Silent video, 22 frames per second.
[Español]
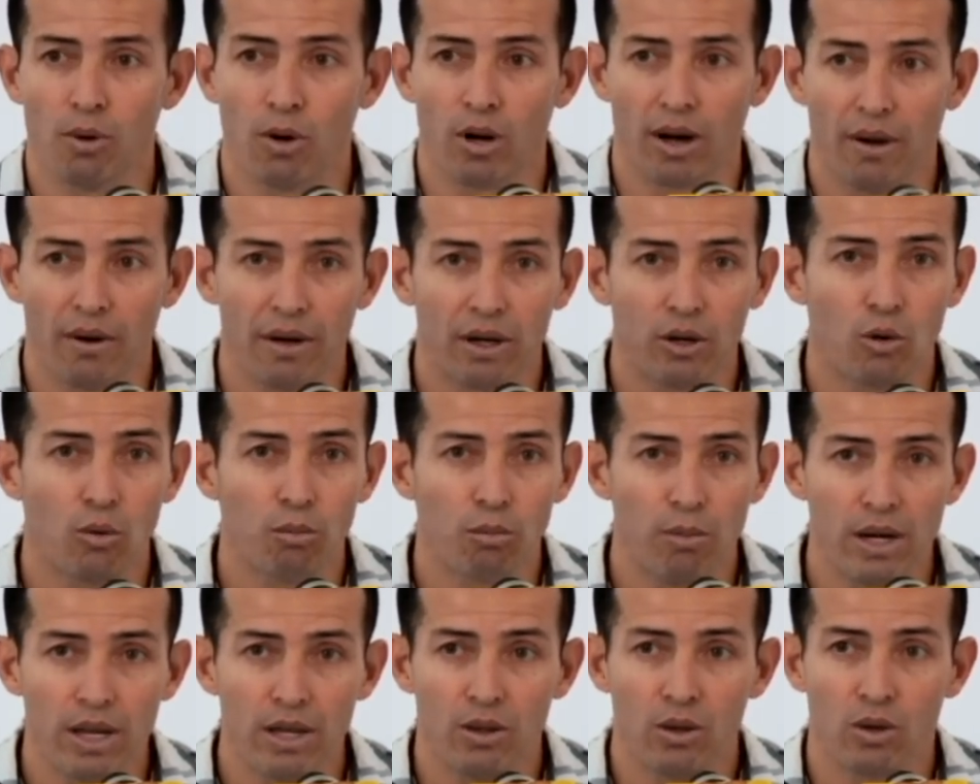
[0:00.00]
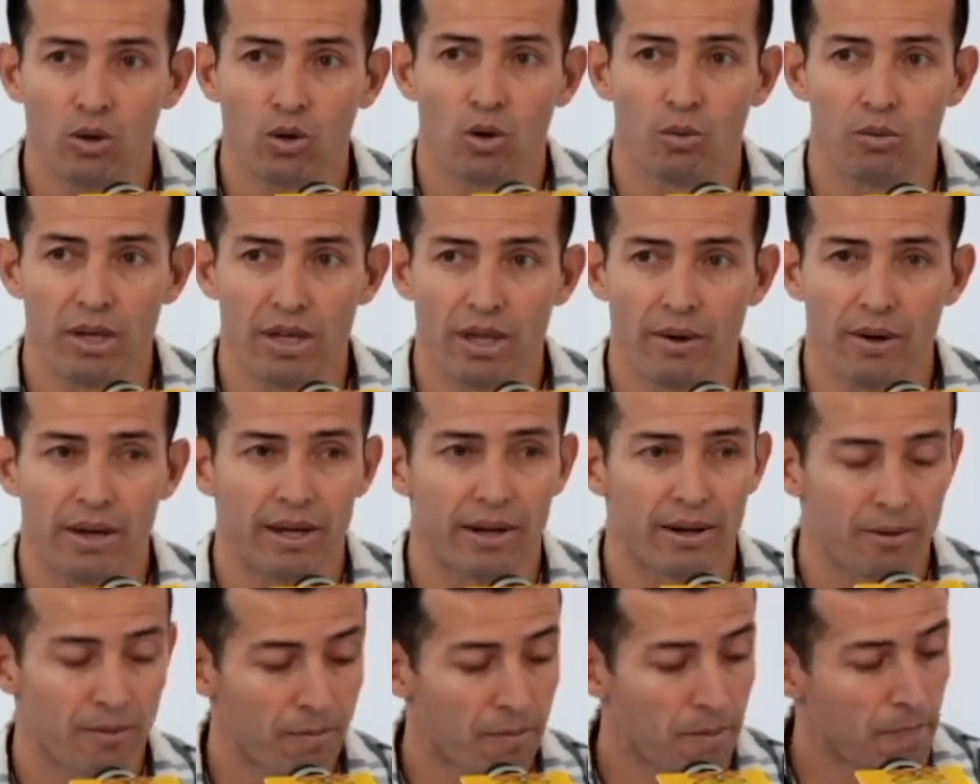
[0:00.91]
y por haber cumplido con mi
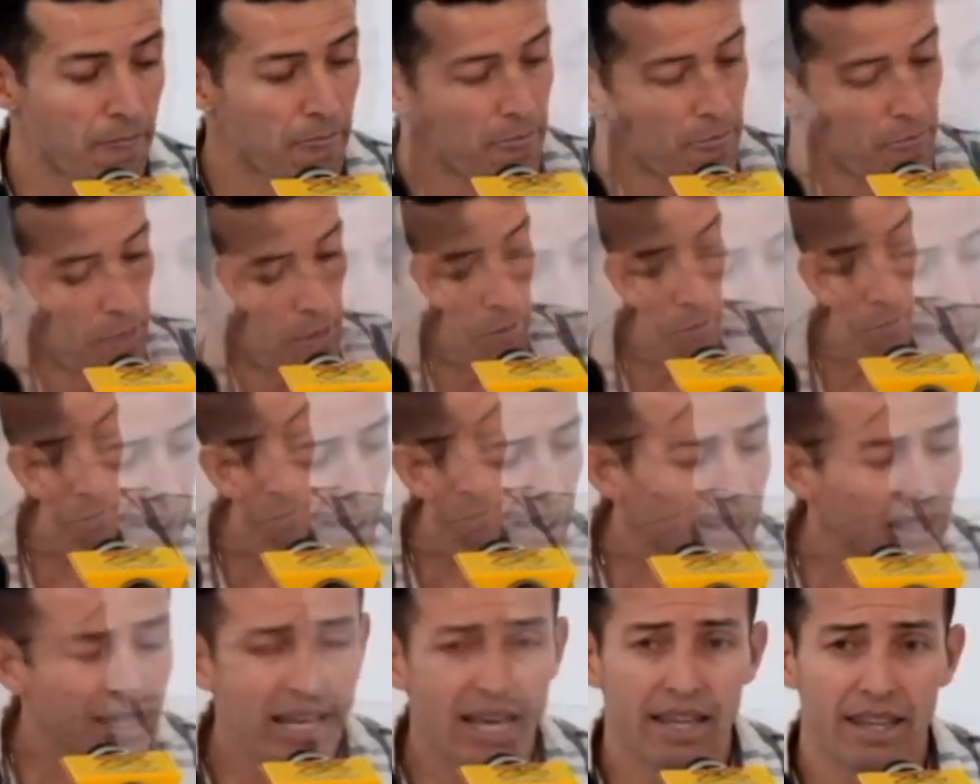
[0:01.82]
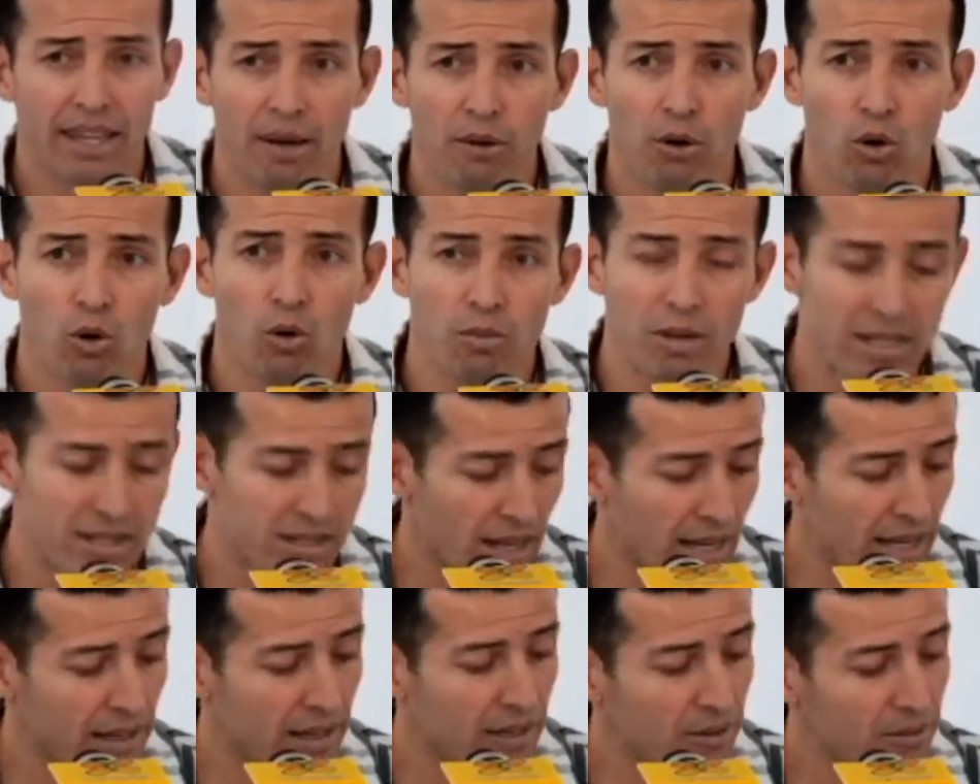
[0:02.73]
deber. En este día debo
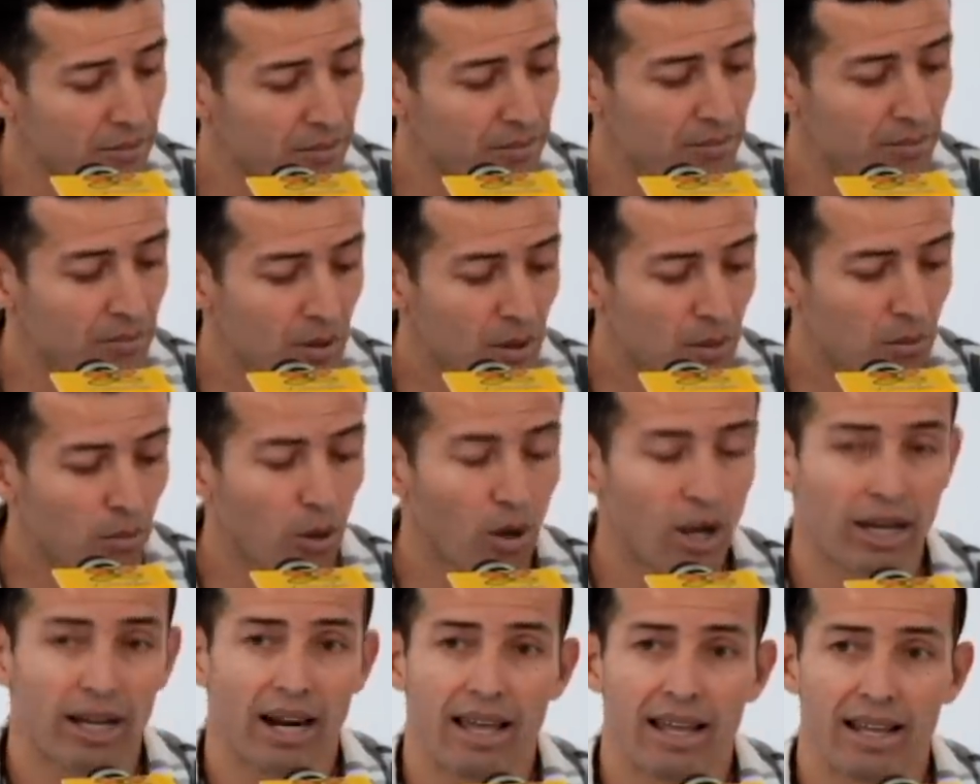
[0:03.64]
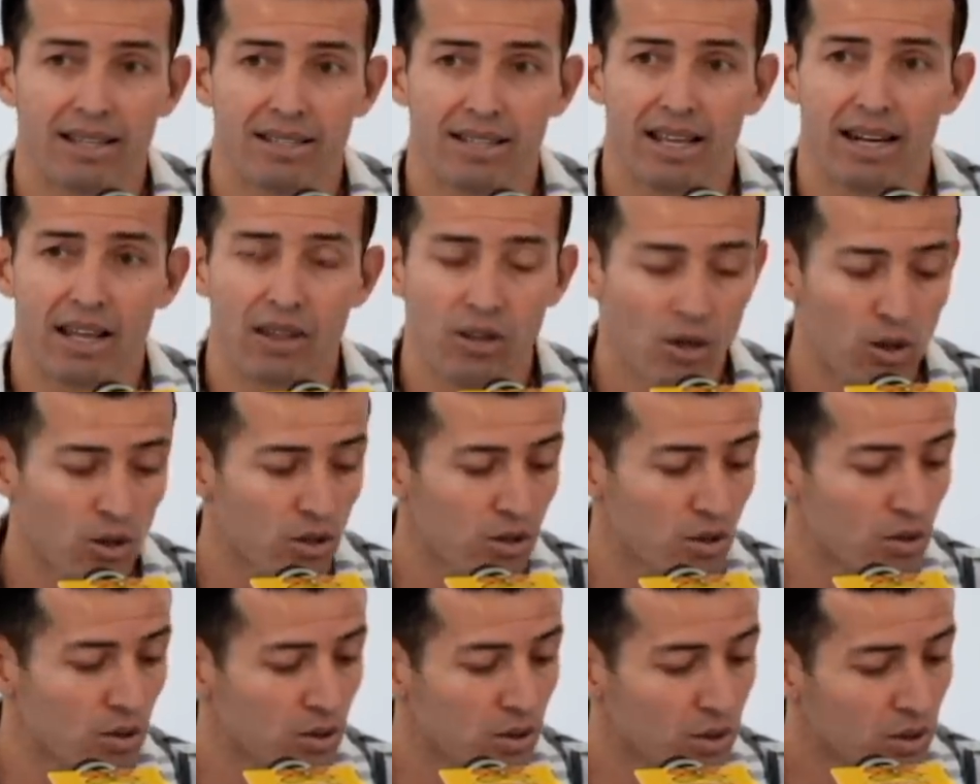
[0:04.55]
comenzar por agradecer a
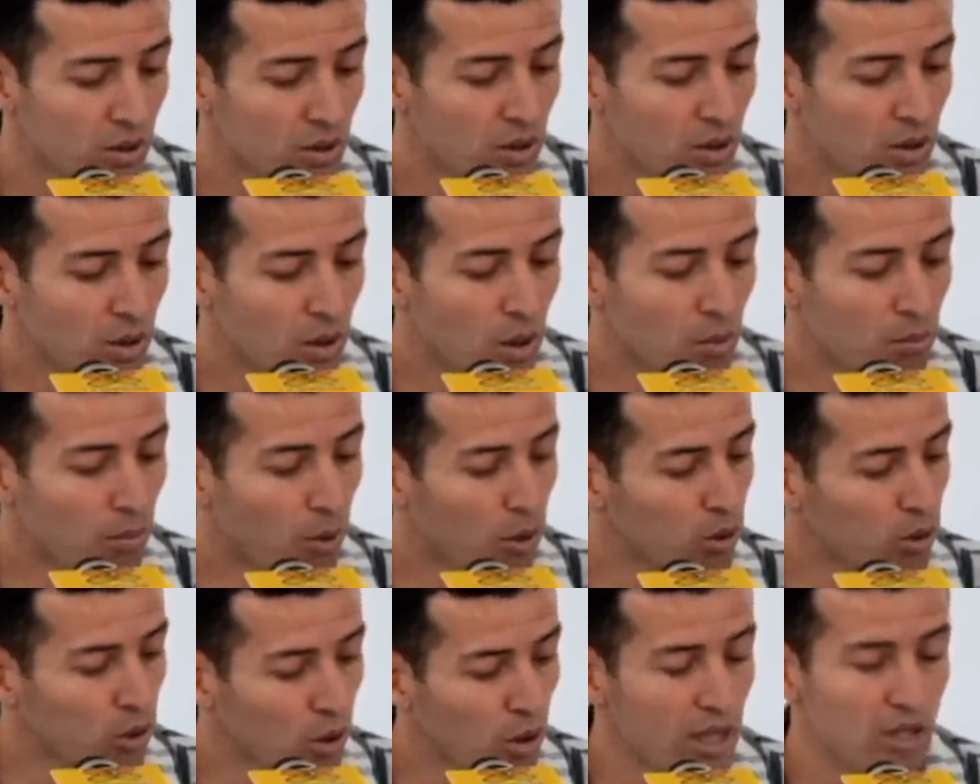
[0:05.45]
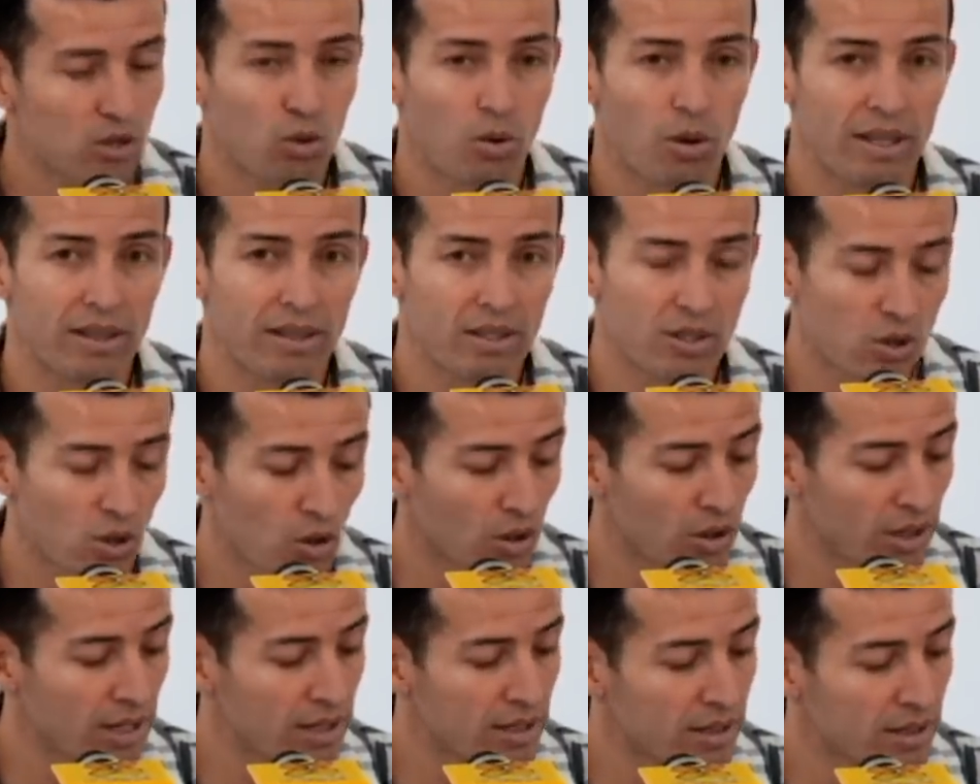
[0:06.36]
Dios por todas sus
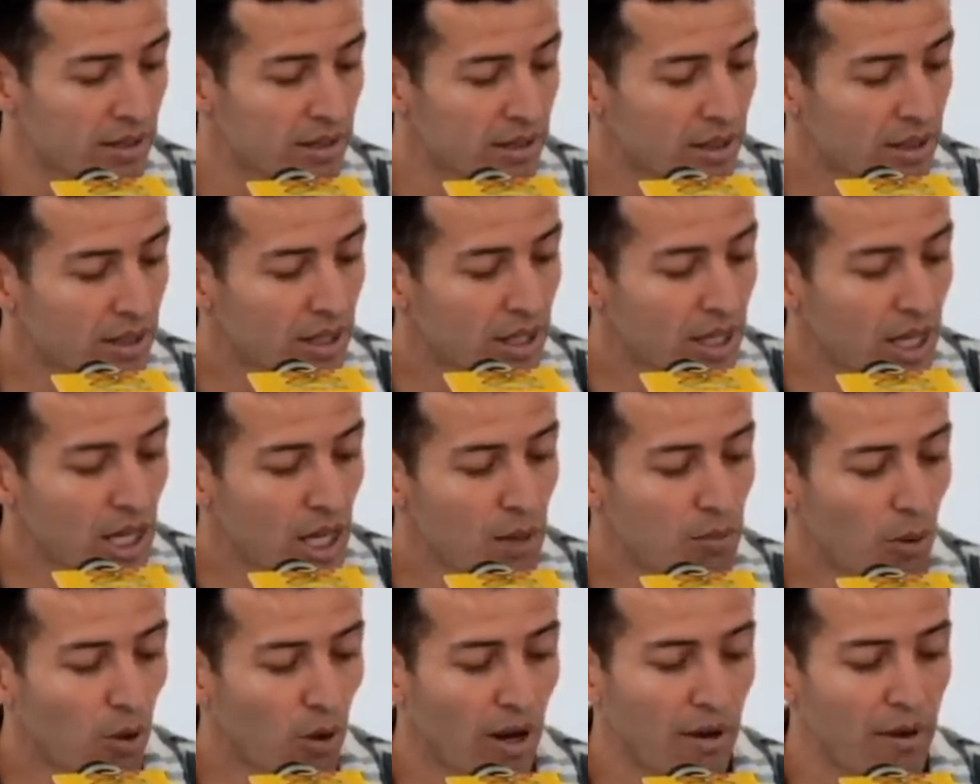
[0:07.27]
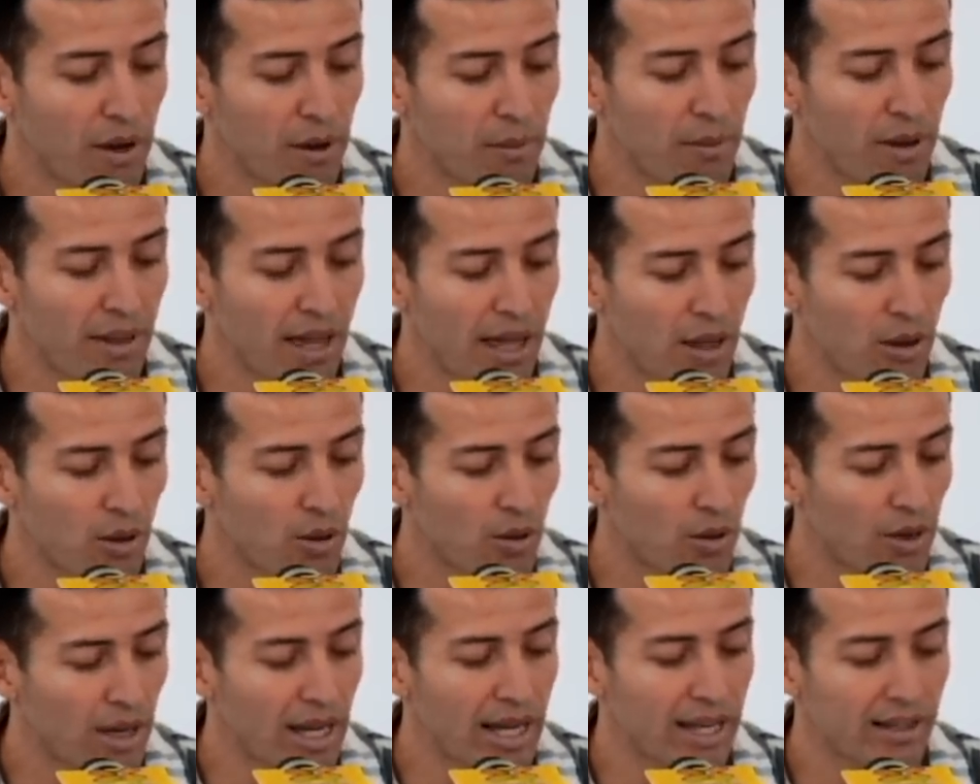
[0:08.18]
bendiciones y por haberme
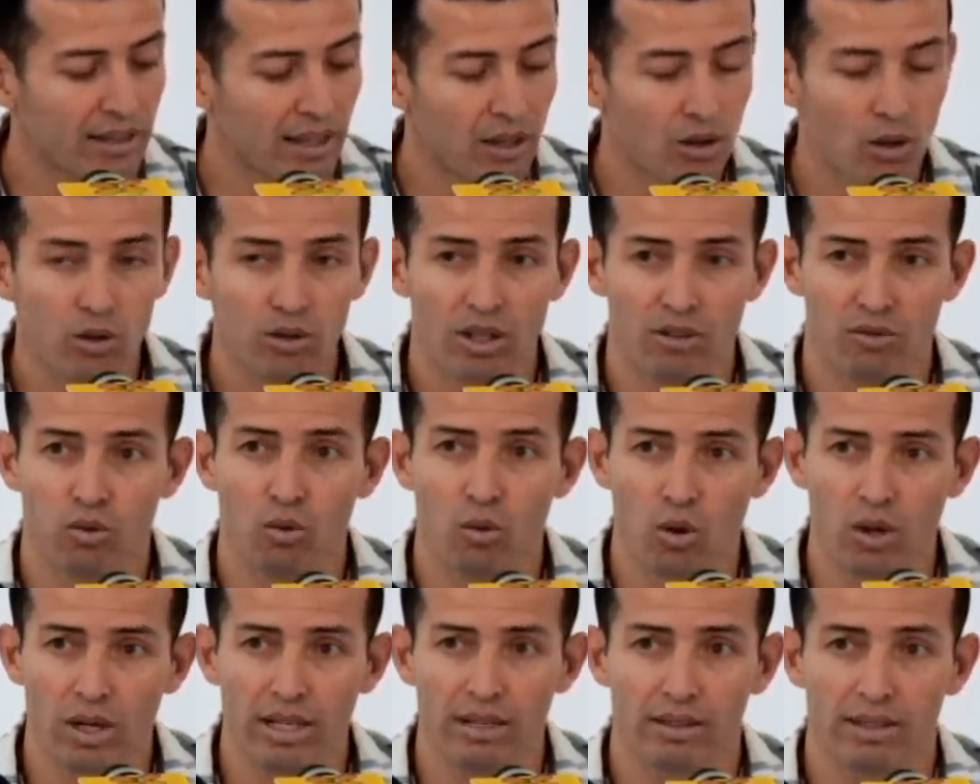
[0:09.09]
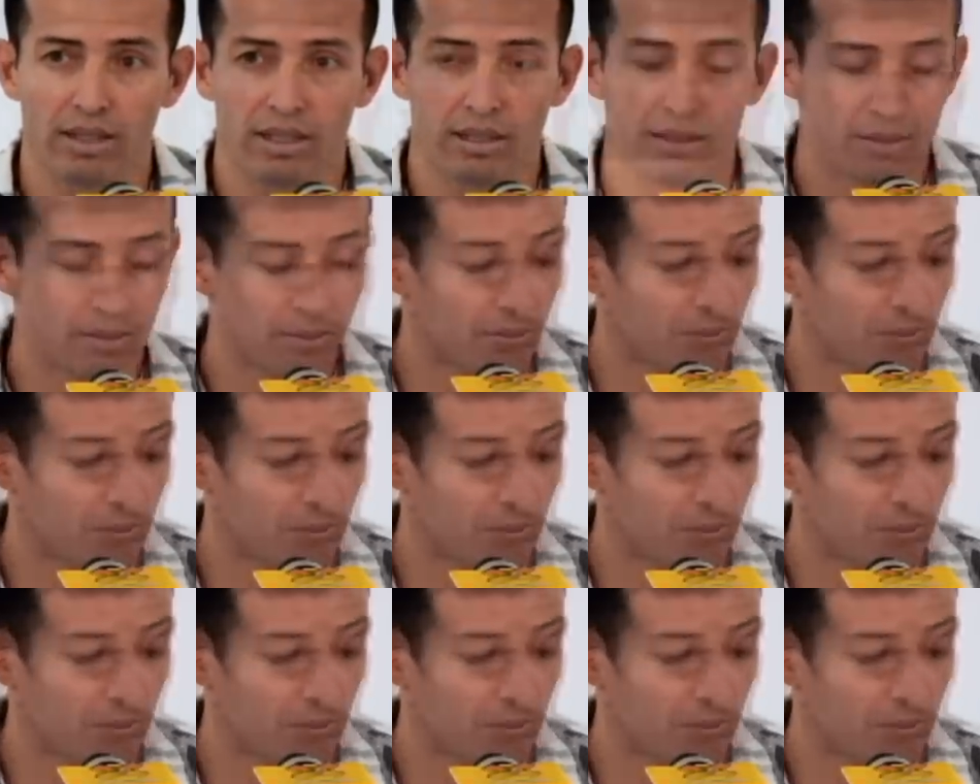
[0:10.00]
dado este don de futbolista.